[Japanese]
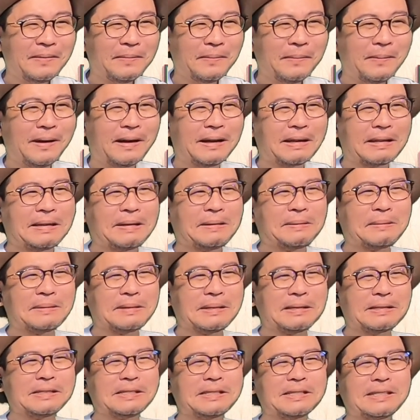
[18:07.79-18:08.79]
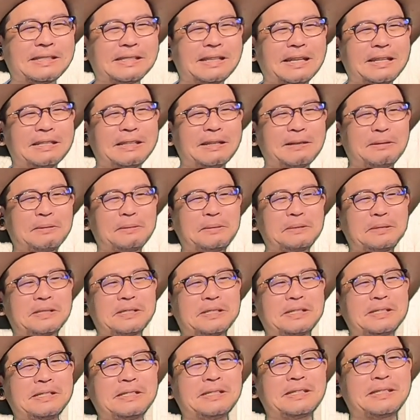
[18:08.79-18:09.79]
まあけどな、実際行ったとこで
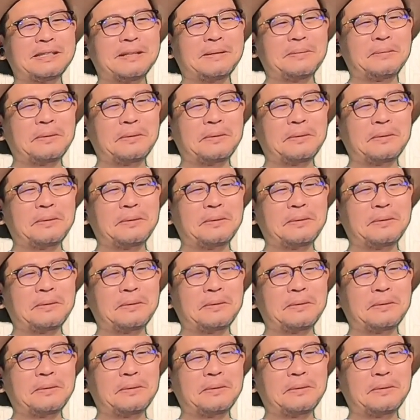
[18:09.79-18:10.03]
信じて